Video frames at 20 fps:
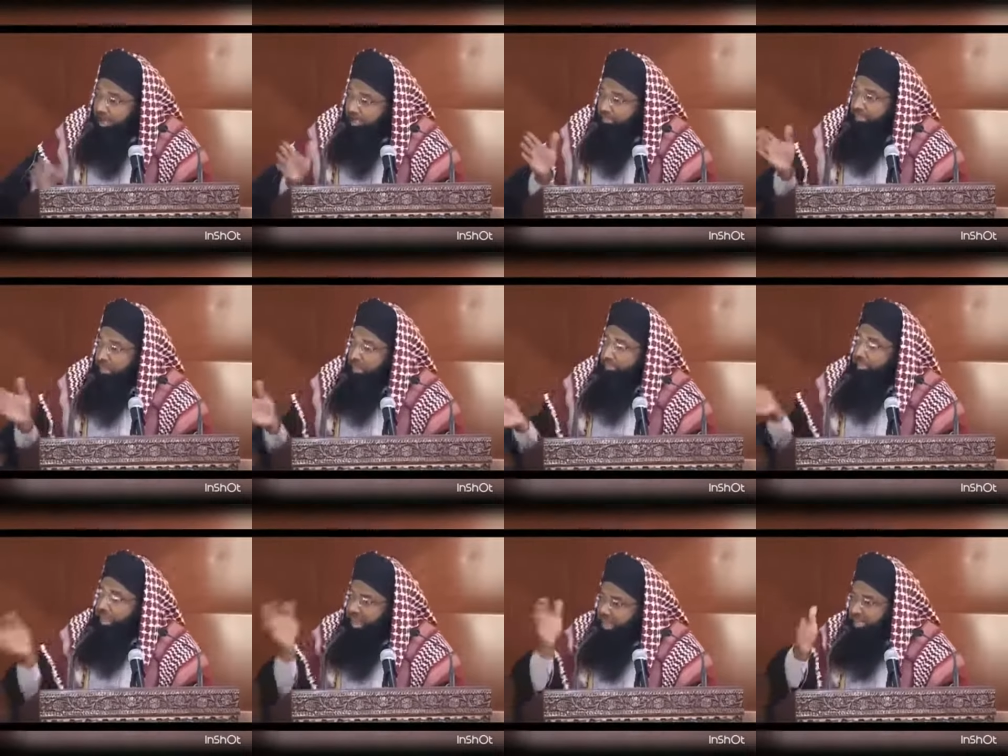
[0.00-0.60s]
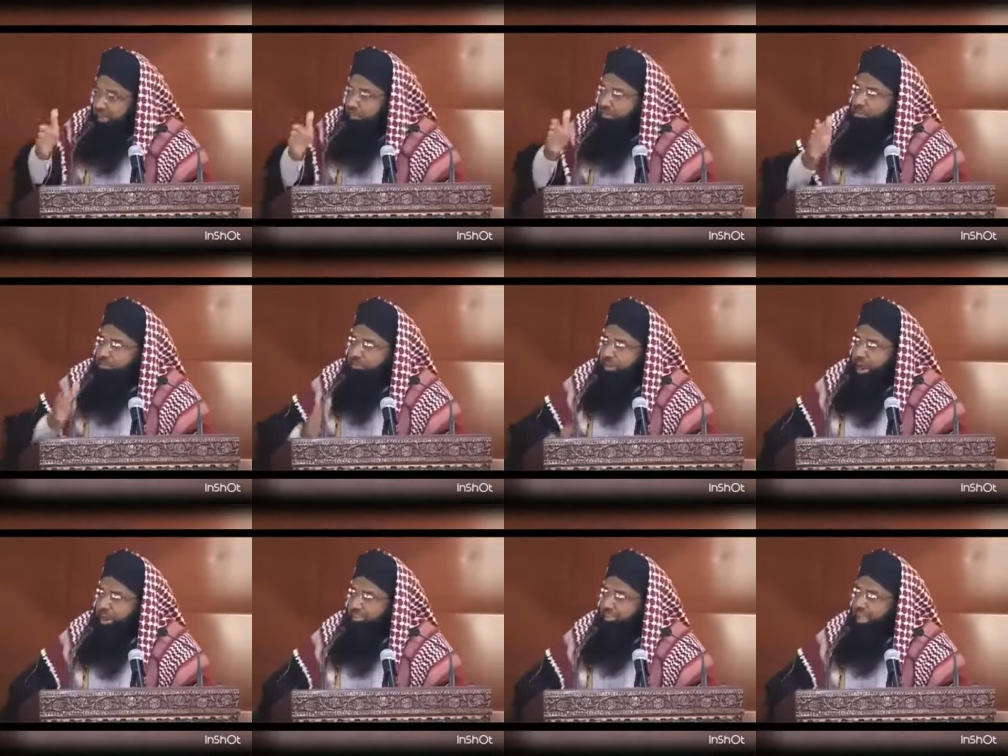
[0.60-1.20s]
அந்த ரமதானுக்கு
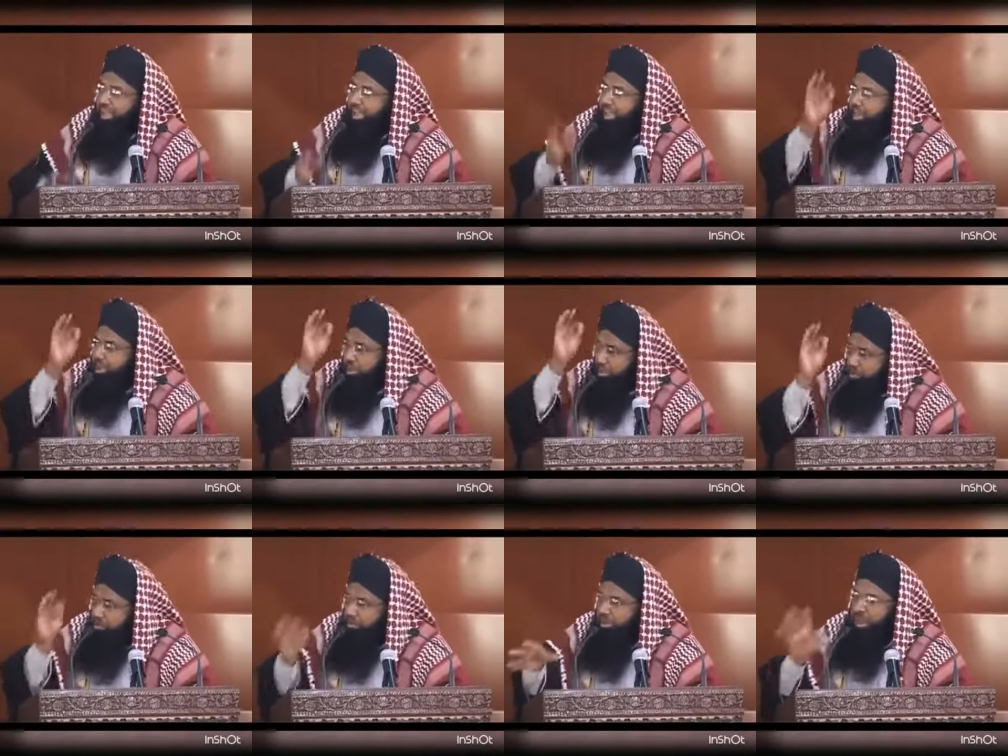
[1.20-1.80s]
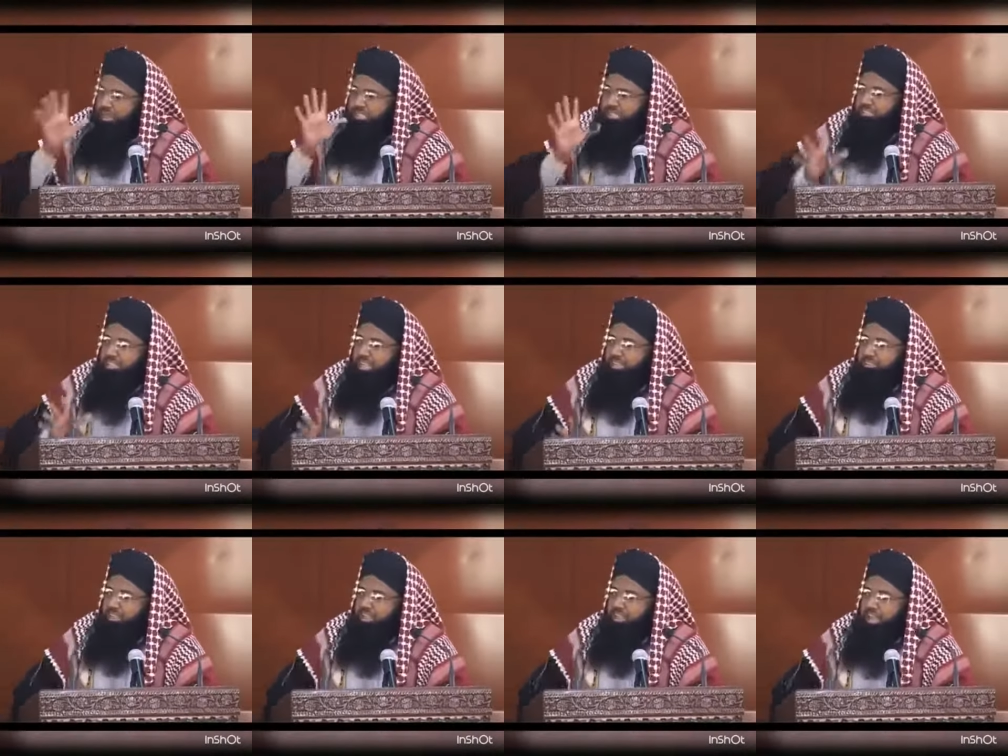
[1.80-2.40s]
முன்பு நடந்த உள்ளாட்சி
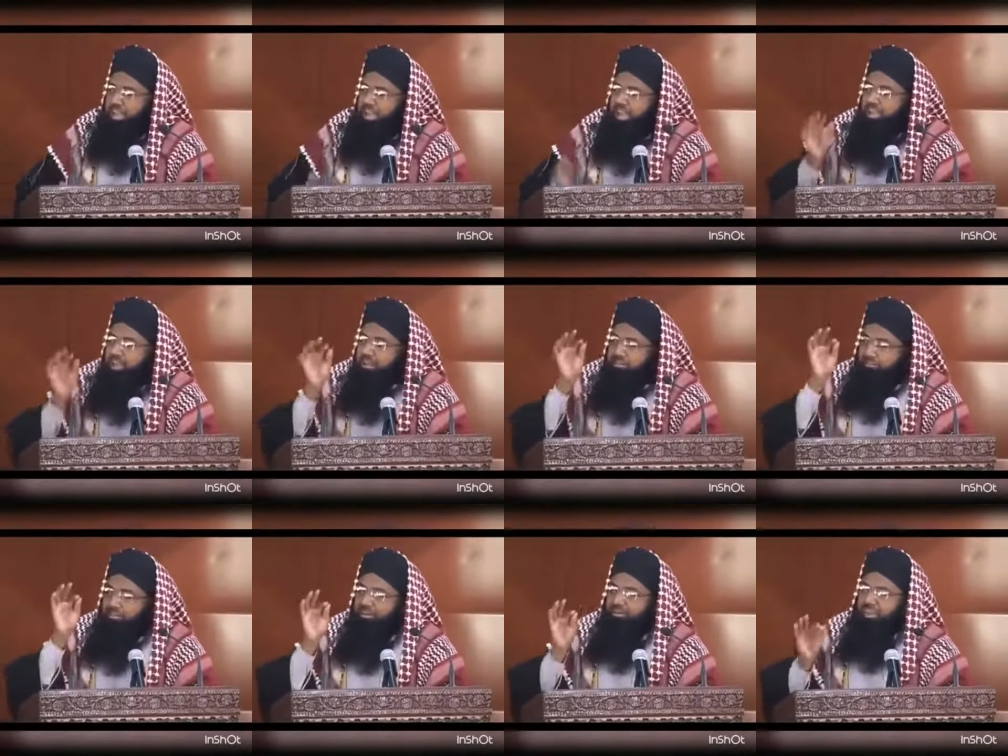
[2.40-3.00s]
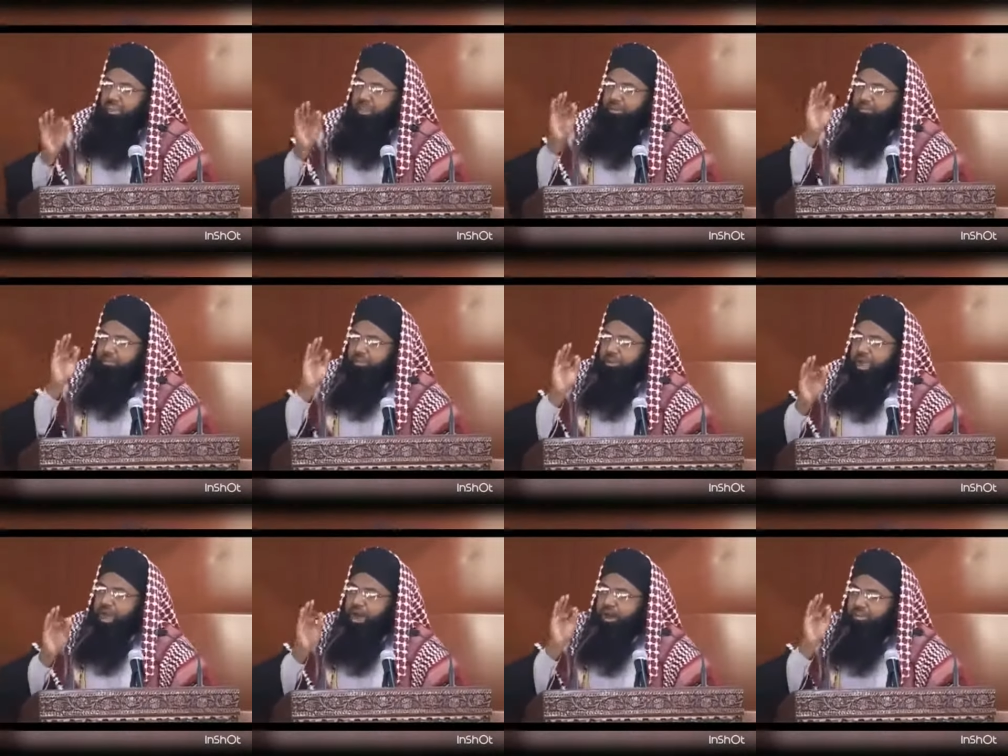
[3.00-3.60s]
தேர்தலிலே விடுதலை
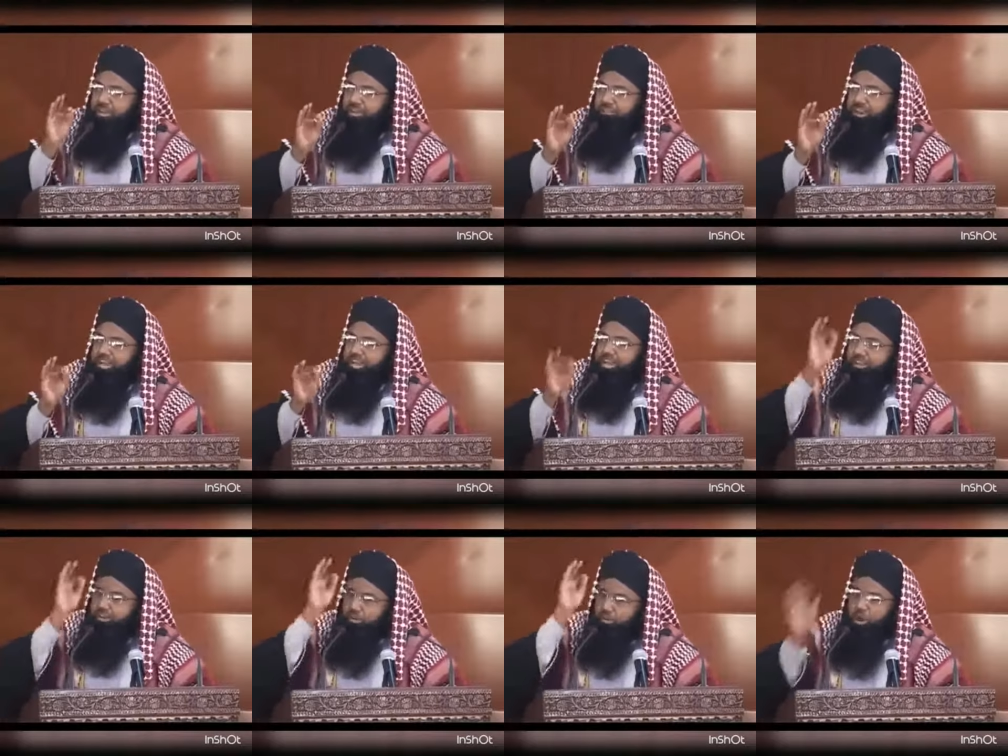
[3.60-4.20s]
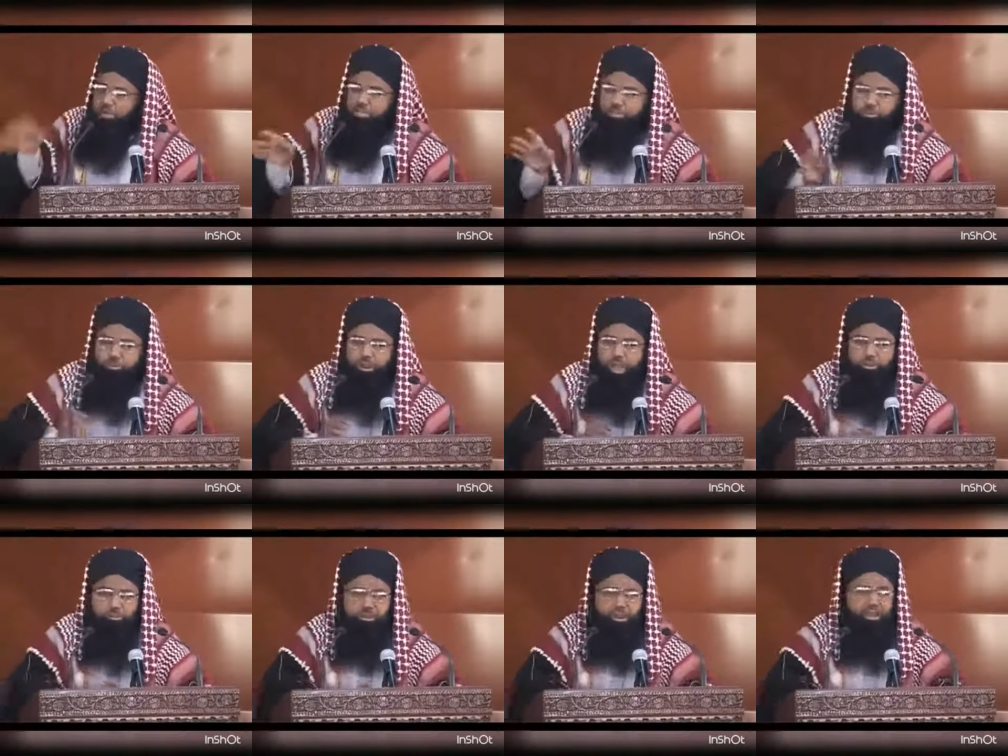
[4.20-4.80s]
புலி ஆதரவாளர்களுக்கு ஓட்டு
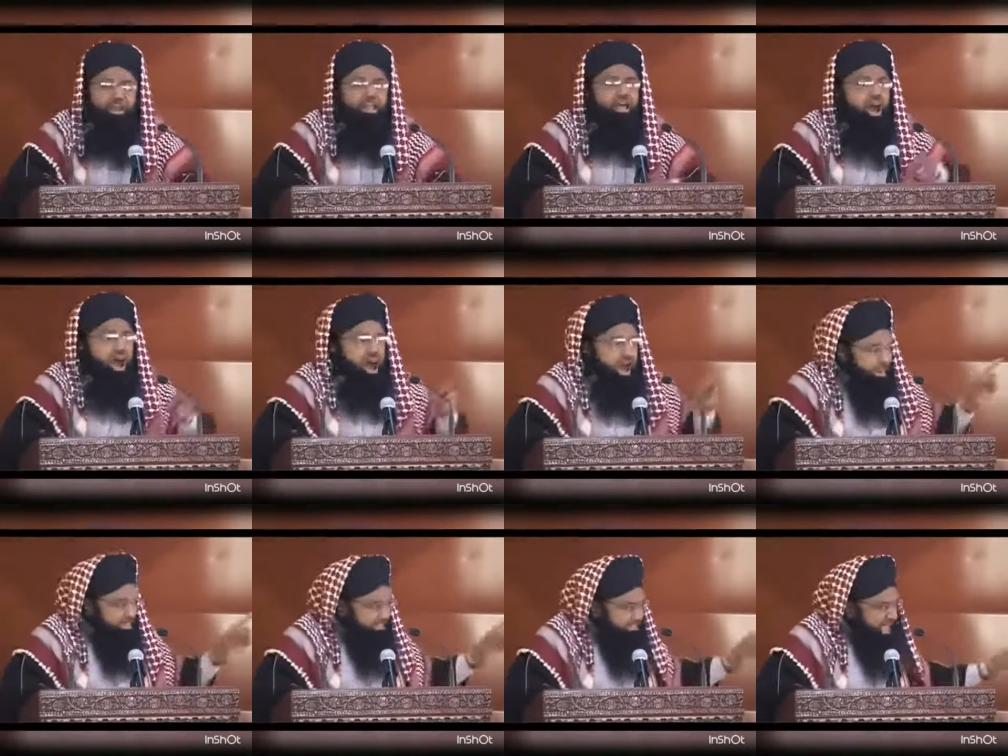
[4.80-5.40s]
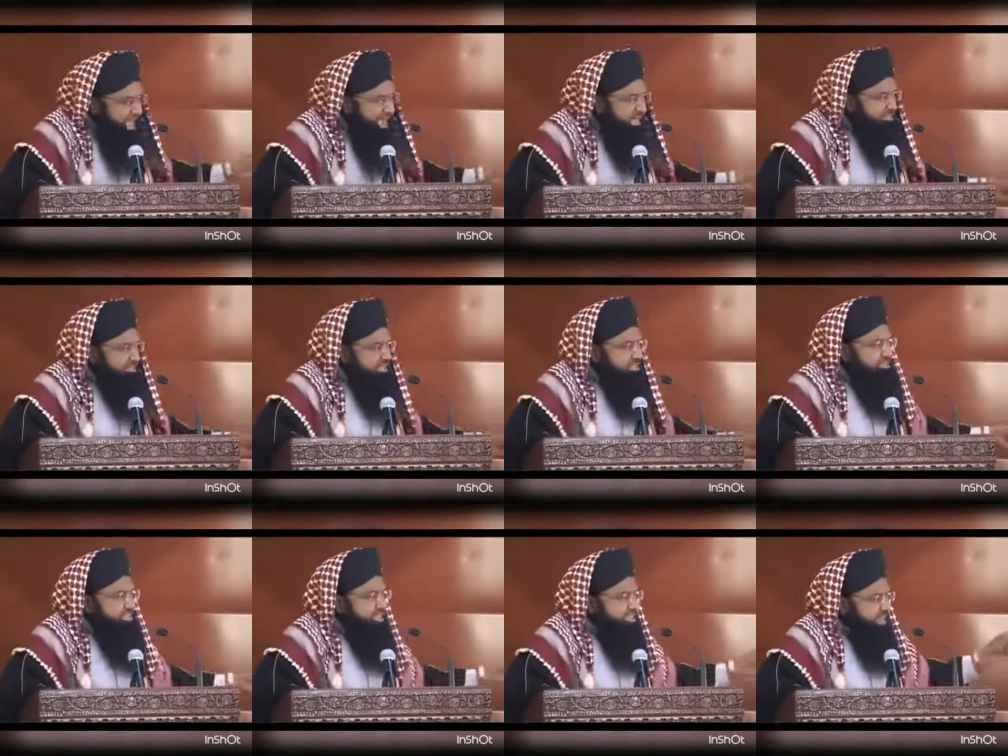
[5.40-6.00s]
போடாமல்
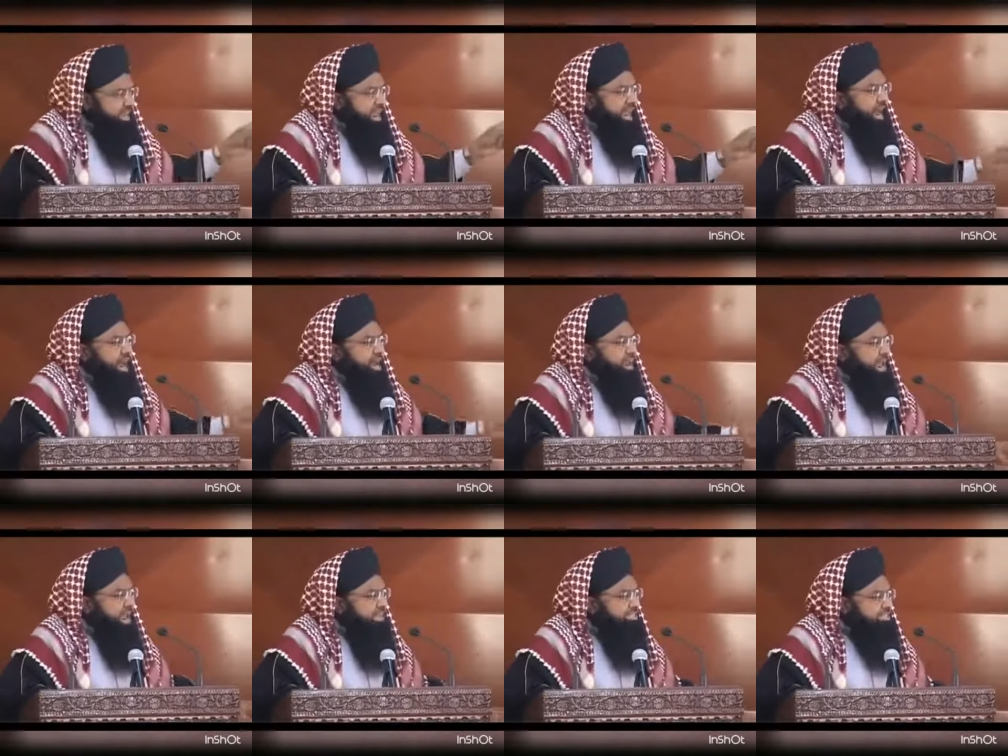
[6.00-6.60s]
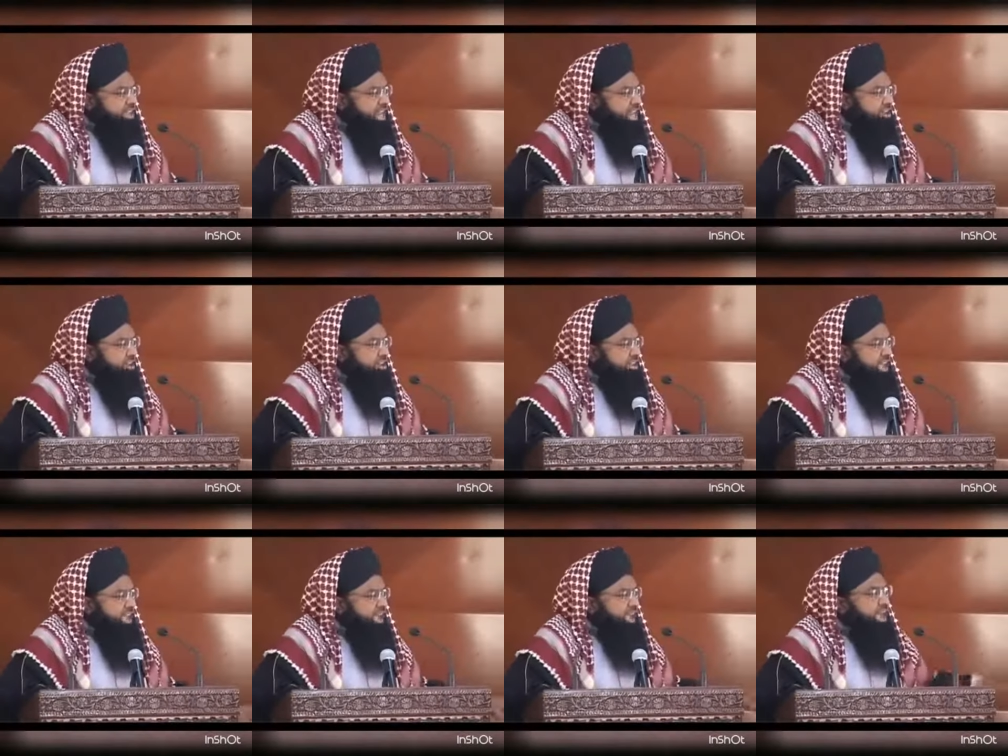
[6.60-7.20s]
அரசாங்கத்தின் சிங்கள
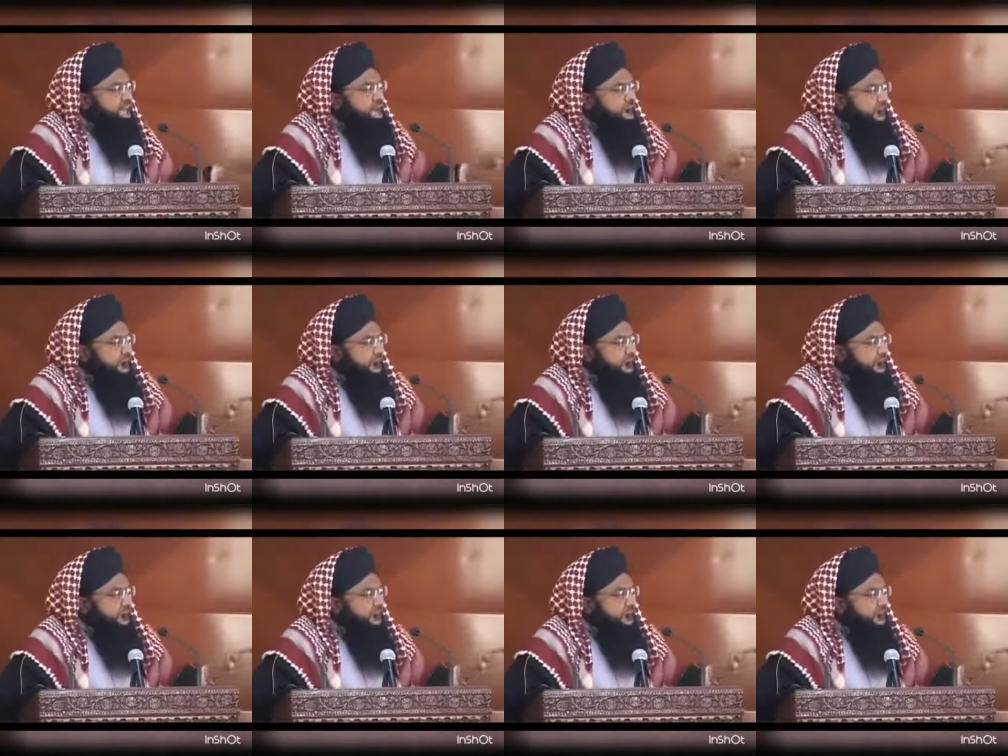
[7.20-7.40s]
ஆட்சியாளர்களுடைய